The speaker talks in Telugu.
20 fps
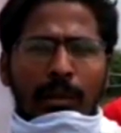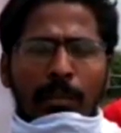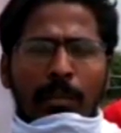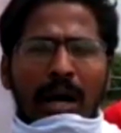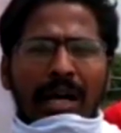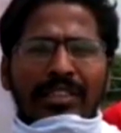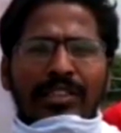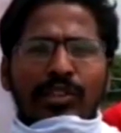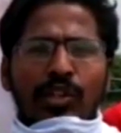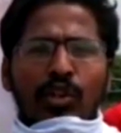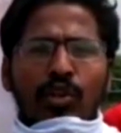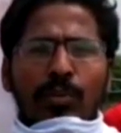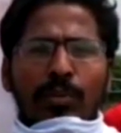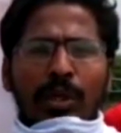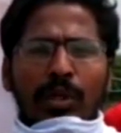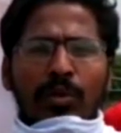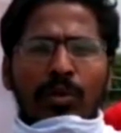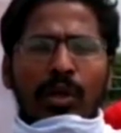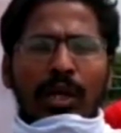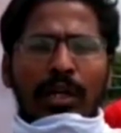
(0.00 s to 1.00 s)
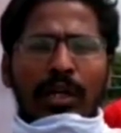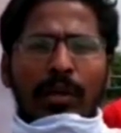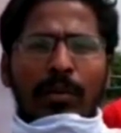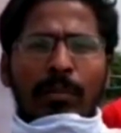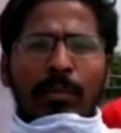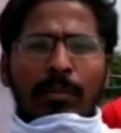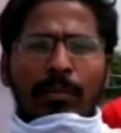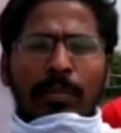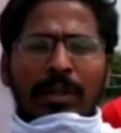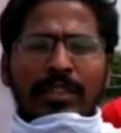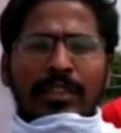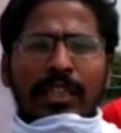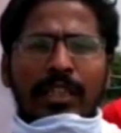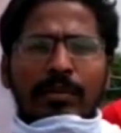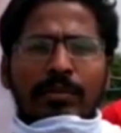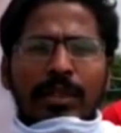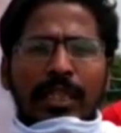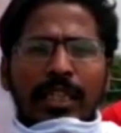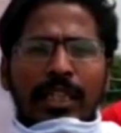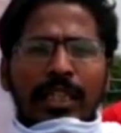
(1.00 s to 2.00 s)
మాస్కులు మరియు అన్నం
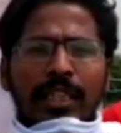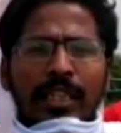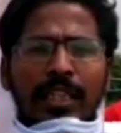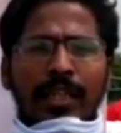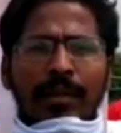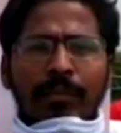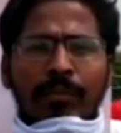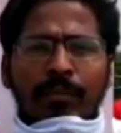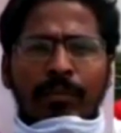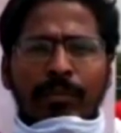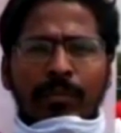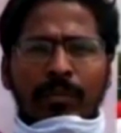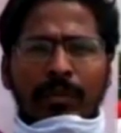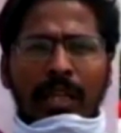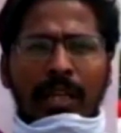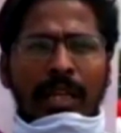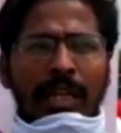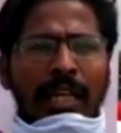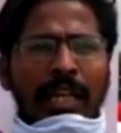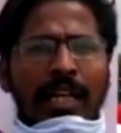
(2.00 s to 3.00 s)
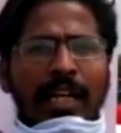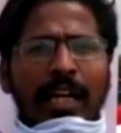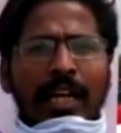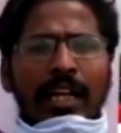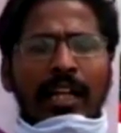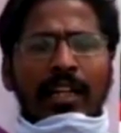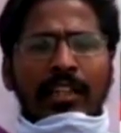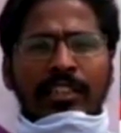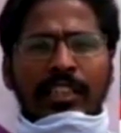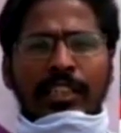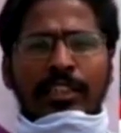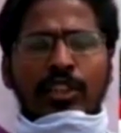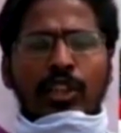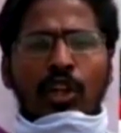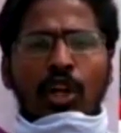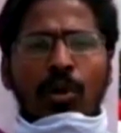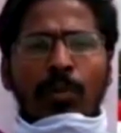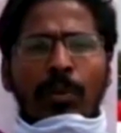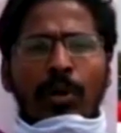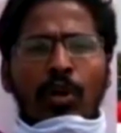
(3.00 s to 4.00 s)
పంచడం జరిగింది ఇక్కడ చర్చ్
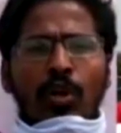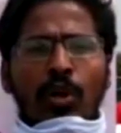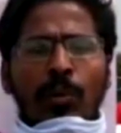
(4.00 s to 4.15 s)
కాంపౌండ్